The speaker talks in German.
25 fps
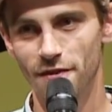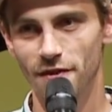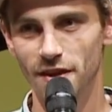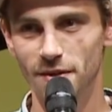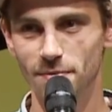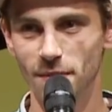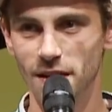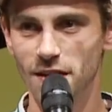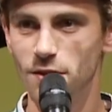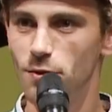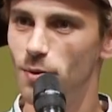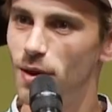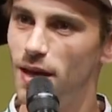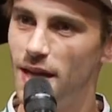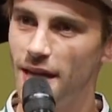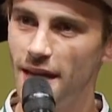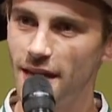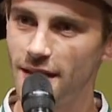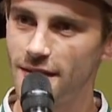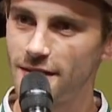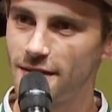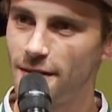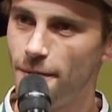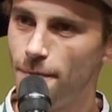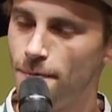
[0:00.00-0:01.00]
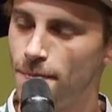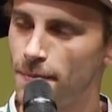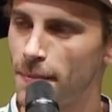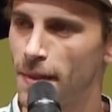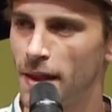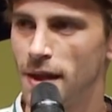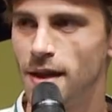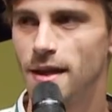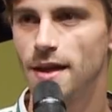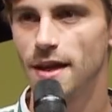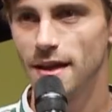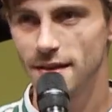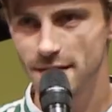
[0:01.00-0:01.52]
Wenn man überlegt,
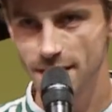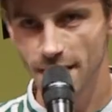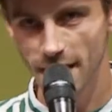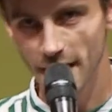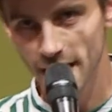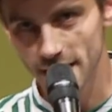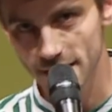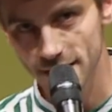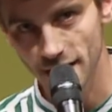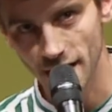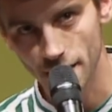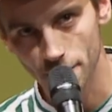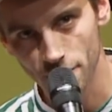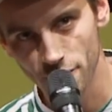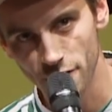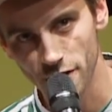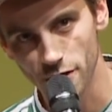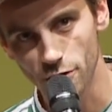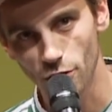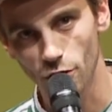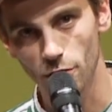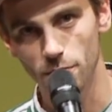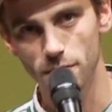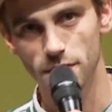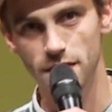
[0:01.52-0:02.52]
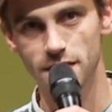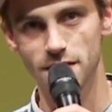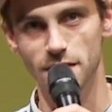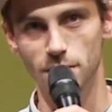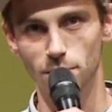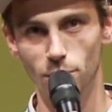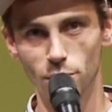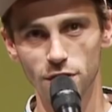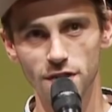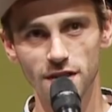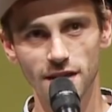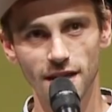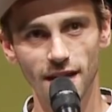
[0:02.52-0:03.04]
Gestern ging es da eben viel drum. Das sind
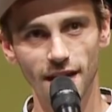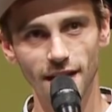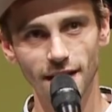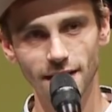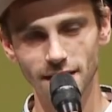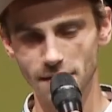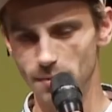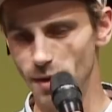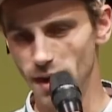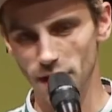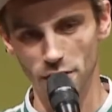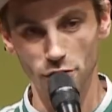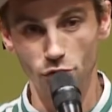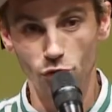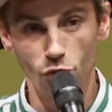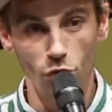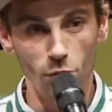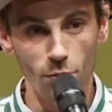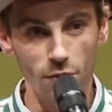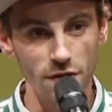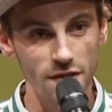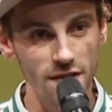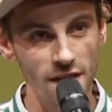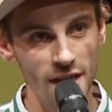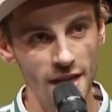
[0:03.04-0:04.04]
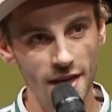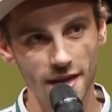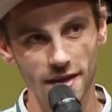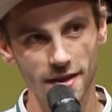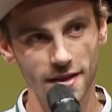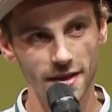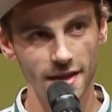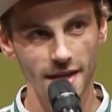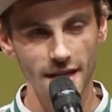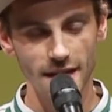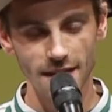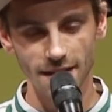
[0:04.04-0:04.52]
Musiker, die machen nur Musik.